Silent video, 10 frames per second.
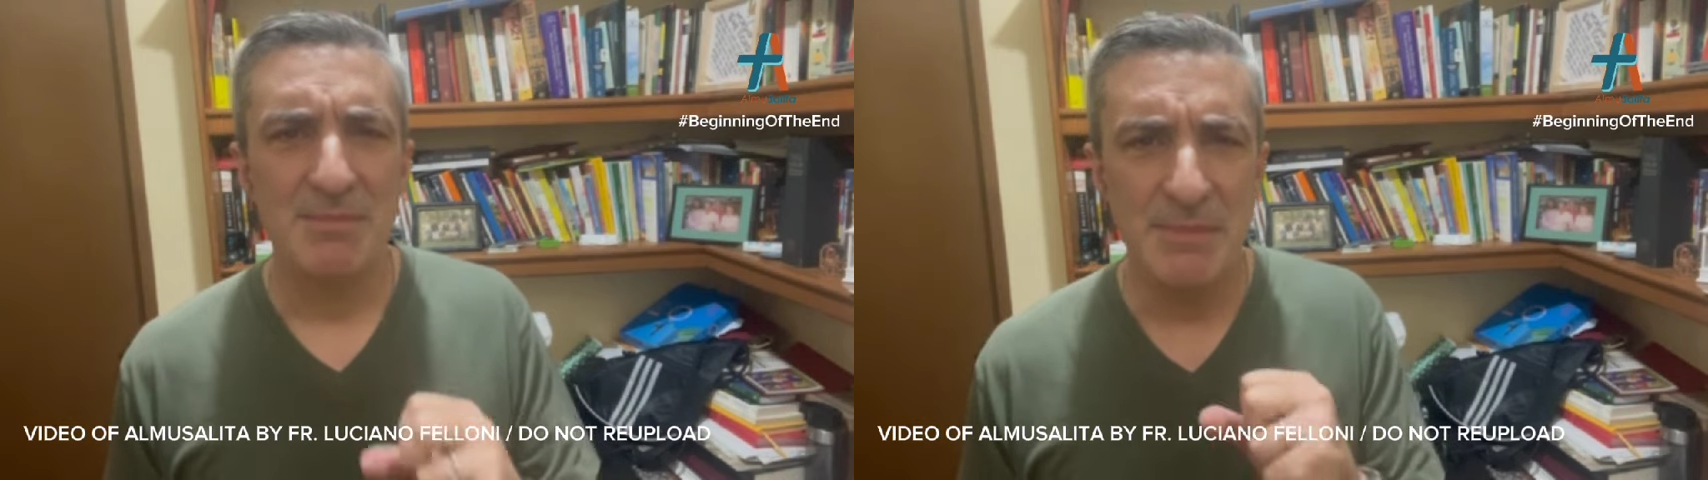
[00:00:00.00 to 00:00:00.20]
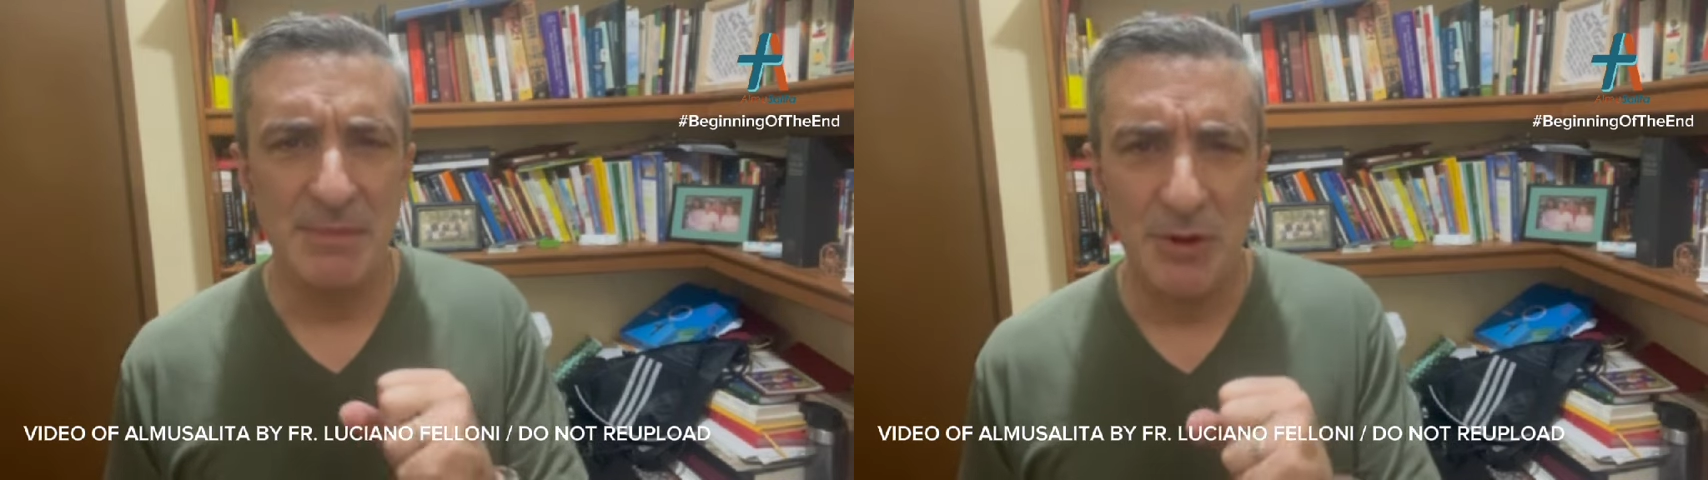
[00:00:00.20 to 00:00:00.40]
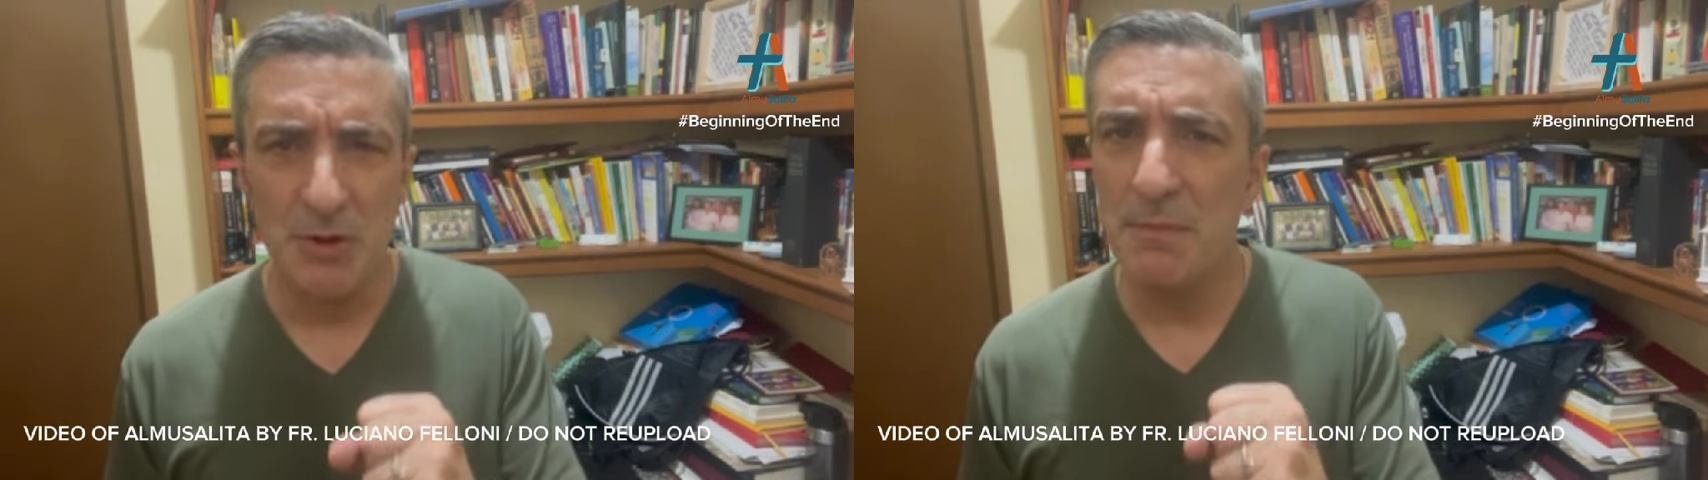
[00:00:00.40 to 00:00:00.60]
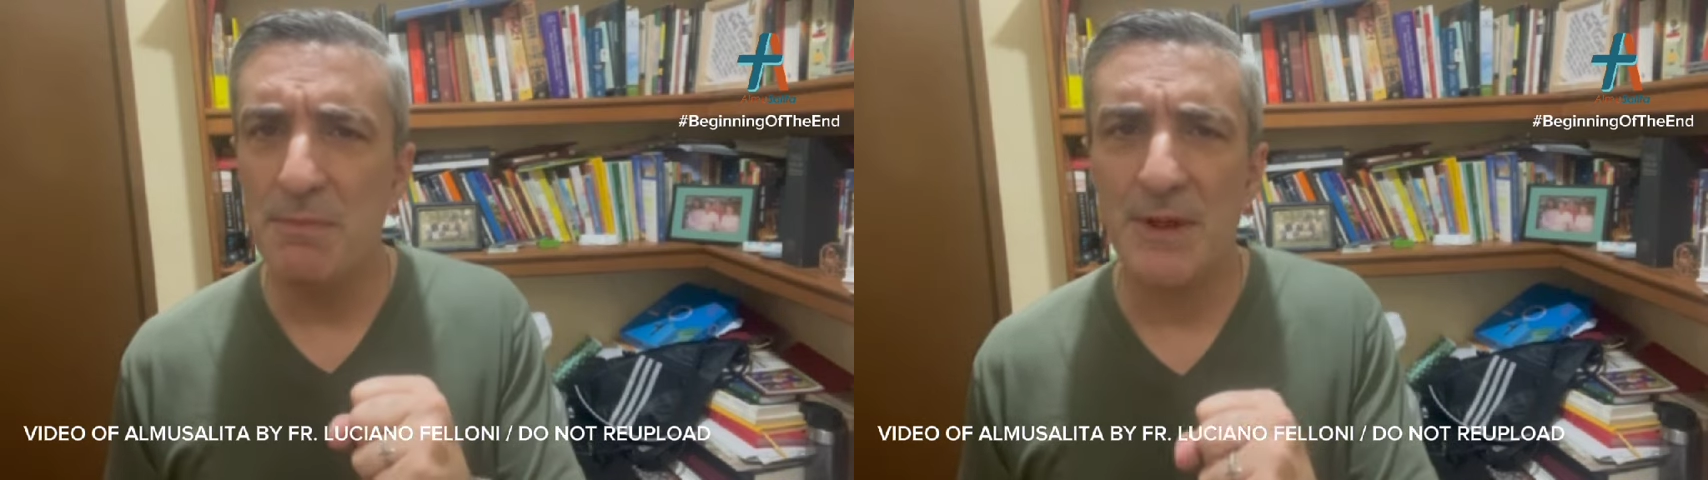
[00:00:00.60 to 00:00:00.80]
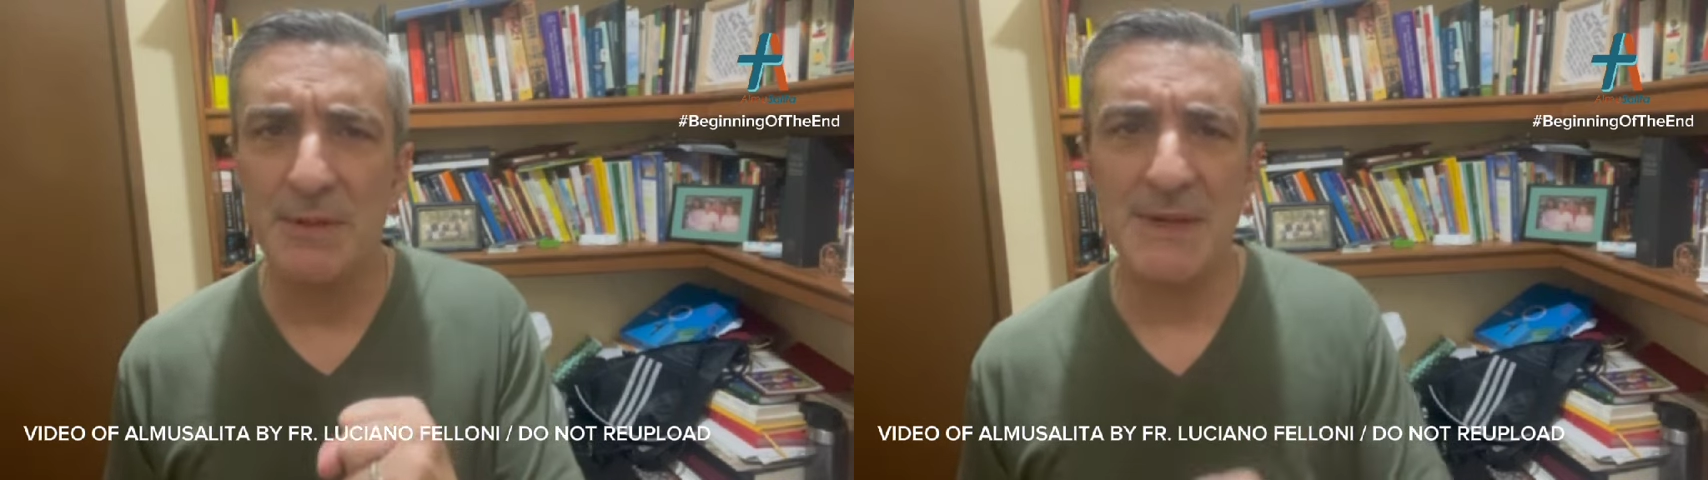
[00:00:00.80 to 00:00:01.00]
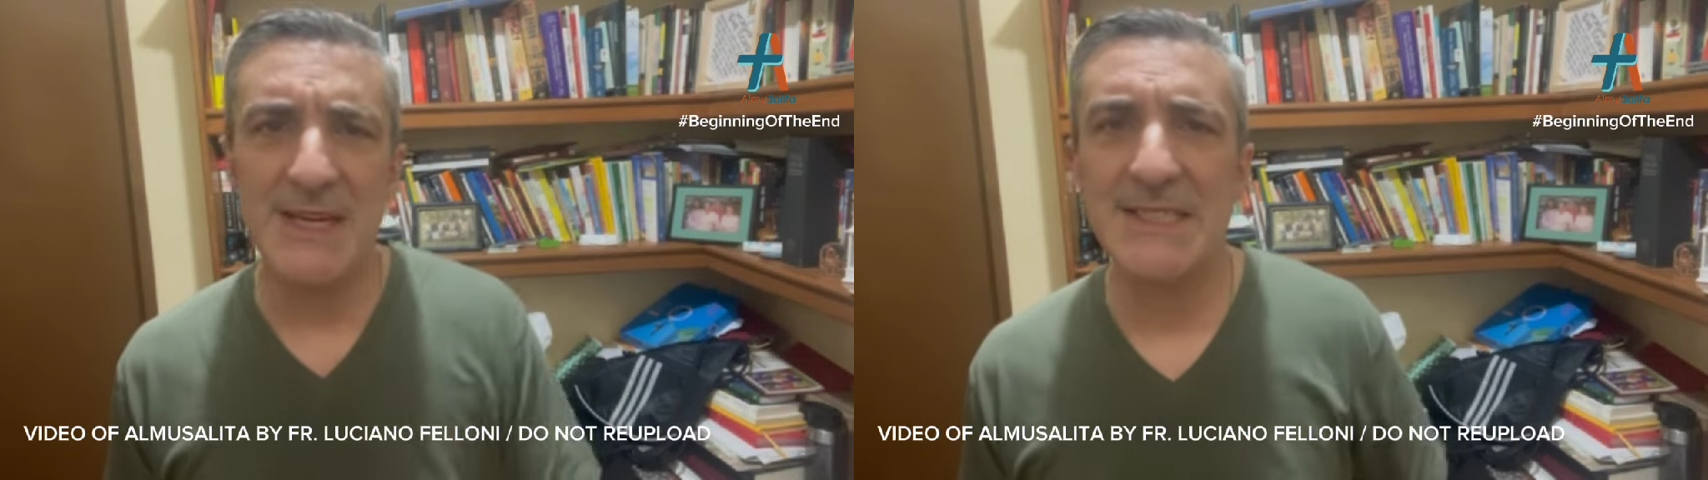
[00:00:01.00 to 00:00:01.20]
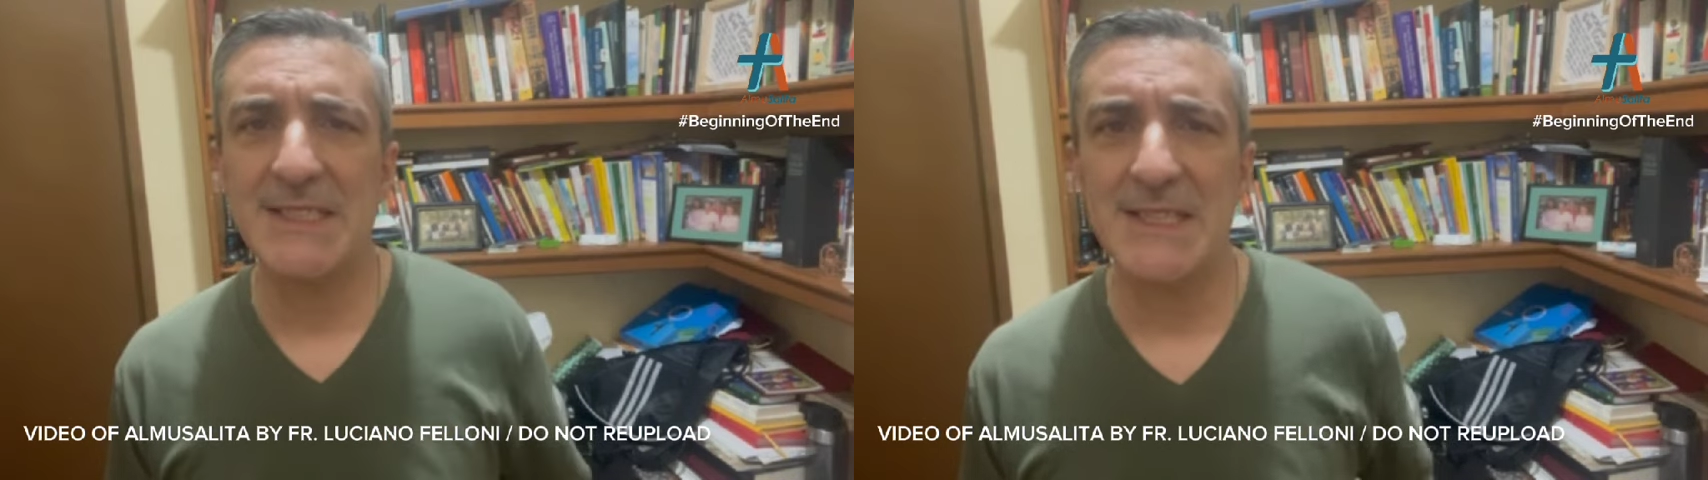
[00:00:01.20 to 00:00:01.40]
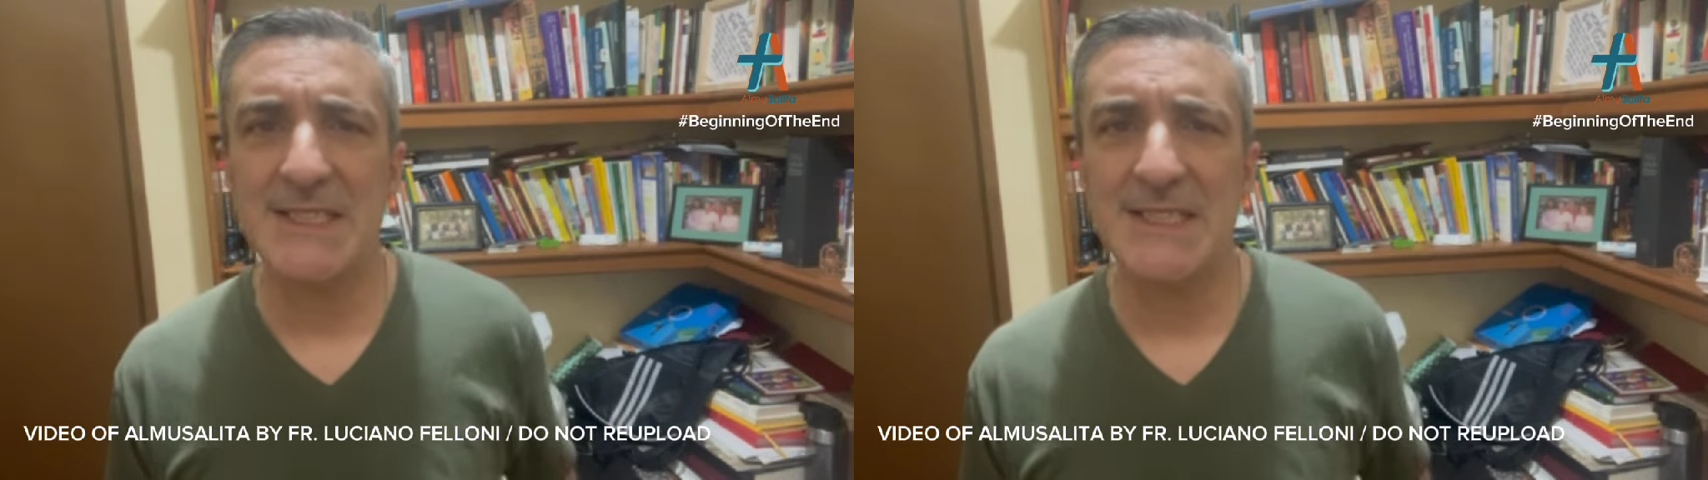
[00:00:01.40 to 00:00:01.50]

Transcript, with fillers: grupo at ministry